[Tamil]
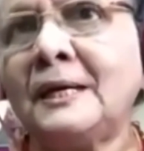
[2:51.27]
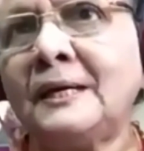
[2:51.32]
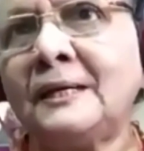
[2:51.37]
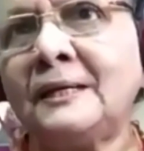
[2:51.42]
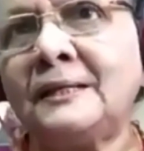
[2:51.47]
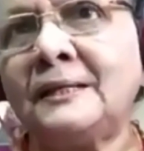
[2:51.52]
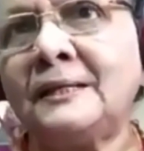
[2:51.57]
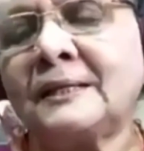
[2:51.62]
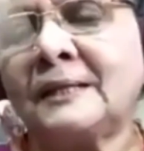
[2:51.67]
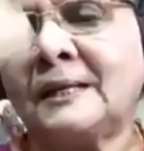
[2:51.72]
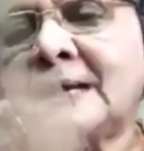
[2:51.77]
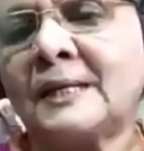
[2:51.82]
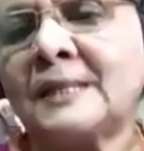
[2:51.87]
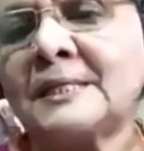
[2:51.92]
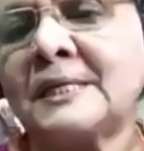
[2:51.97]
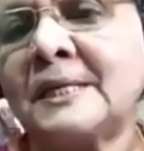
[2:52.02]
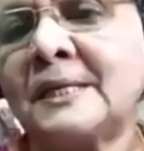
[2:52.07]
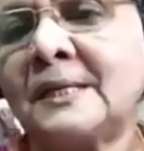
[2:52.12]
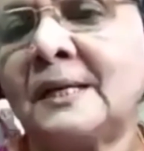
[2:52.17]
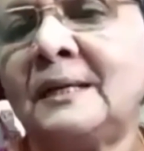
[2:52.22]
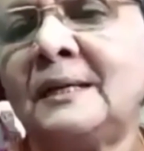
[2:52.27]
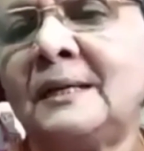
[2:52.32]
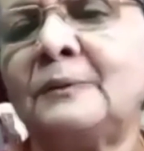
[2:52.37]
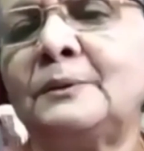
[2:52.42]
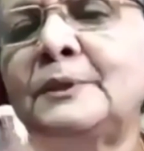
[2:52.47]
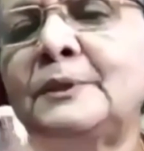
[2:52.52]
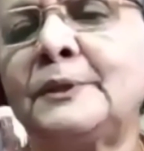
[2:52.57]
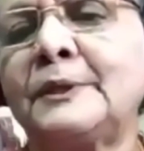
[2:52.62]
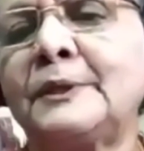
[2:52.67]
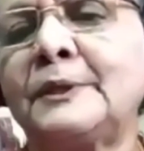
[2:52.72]
இந்த காட்சிகள்
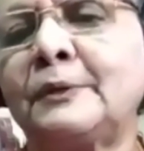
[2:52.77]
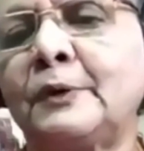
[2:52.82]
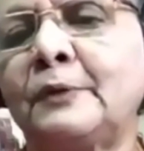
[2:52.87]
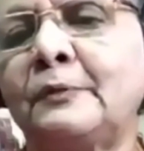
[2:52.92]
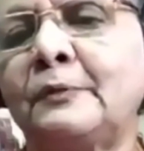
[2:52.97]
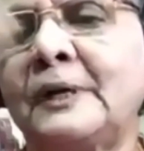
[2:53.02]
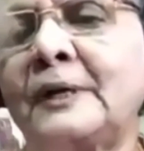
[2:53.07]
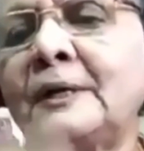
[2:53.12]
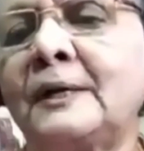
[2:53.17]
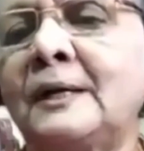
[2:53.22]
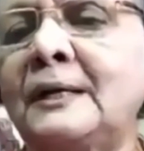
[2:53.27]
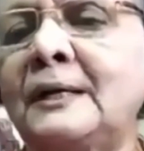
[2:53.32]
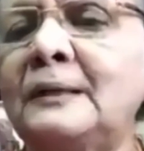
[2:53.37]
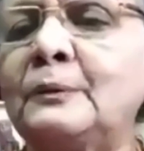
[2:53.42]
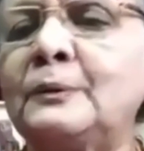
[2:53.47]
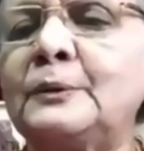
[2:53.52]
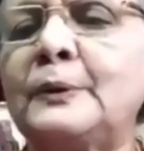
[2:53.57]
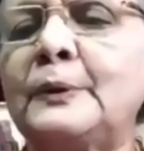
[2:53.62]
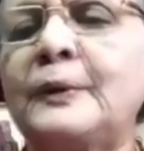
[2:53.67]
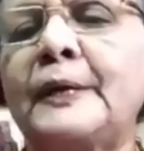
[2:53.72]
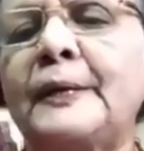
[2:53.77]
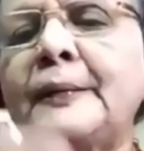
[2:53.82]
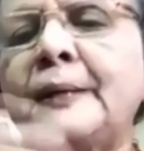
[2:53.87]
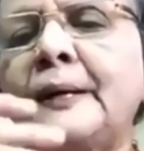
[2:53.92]
உன்னுடைய உருவங்கள் உன்னுடைய